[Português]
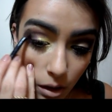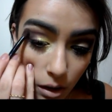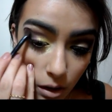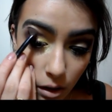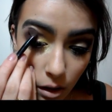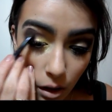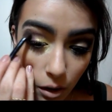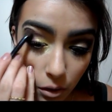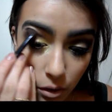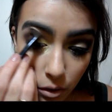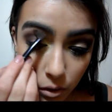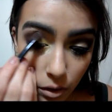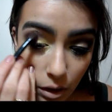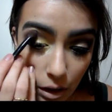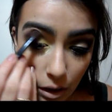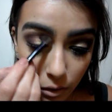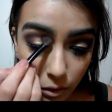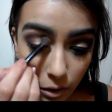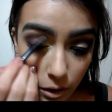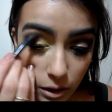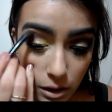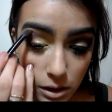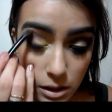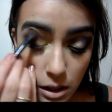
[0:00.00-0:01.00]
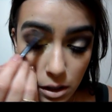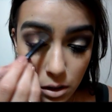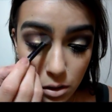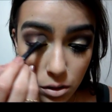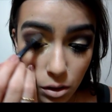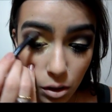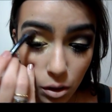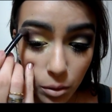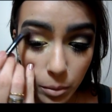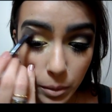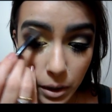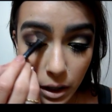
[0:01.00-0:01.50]
Então eu vou levando essa
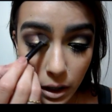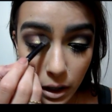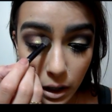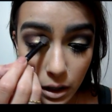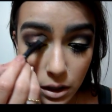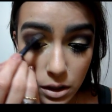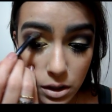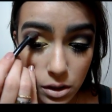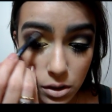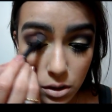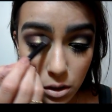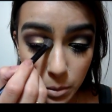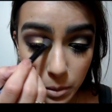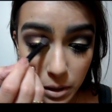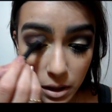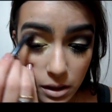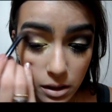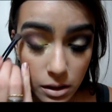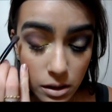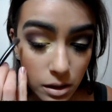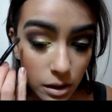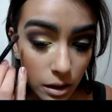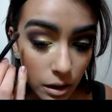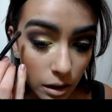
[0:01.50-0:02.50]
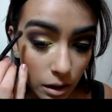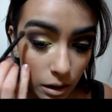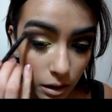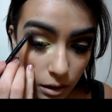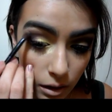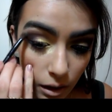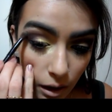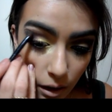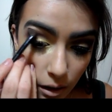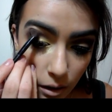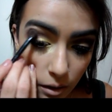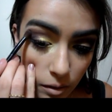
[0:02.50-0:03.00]
sombra rente a sobrancelha,
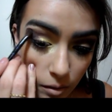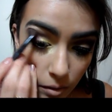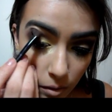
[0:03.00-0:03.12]
tá?